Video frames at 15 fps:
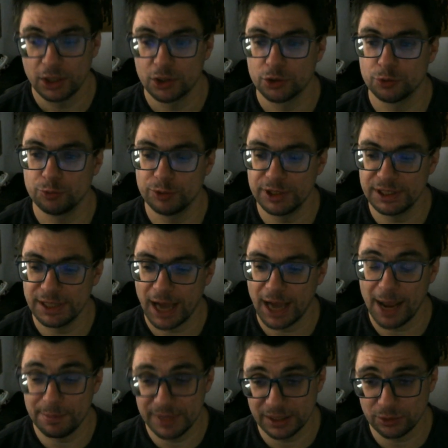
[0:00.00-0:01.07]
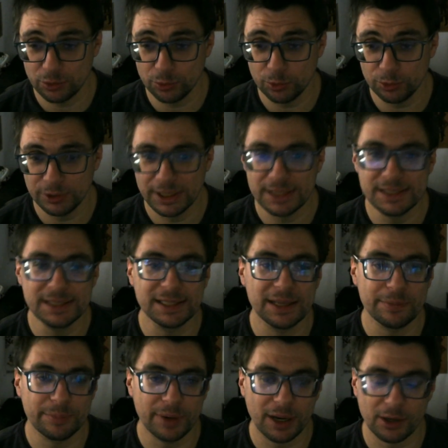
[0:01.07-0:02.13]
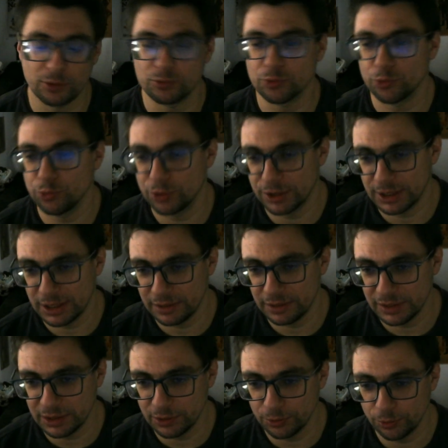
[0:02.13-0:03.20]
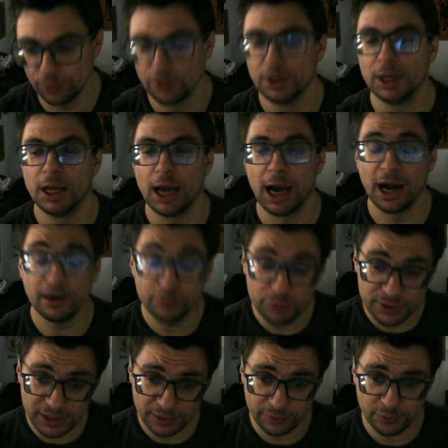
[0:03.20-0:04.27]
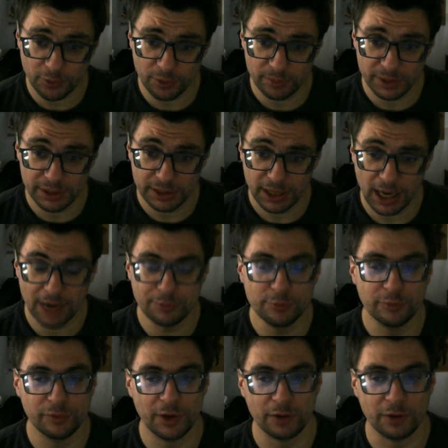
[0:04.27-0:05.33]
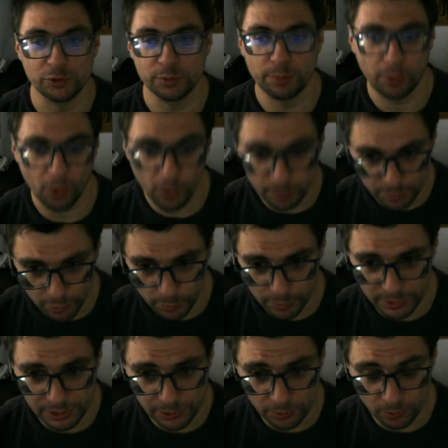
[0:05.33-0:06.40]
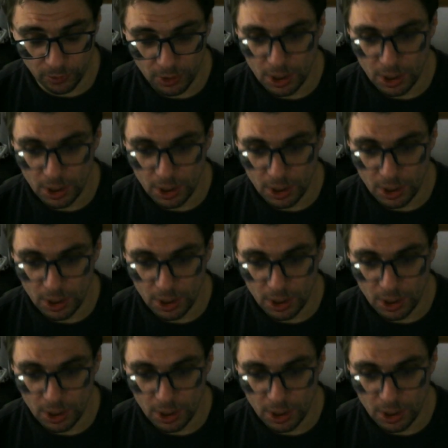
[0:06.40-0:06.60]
Je vous dis à bientôt. N'hésitez pas à consulter les vidéos, à vous informer, à vous faire votre propre opinion.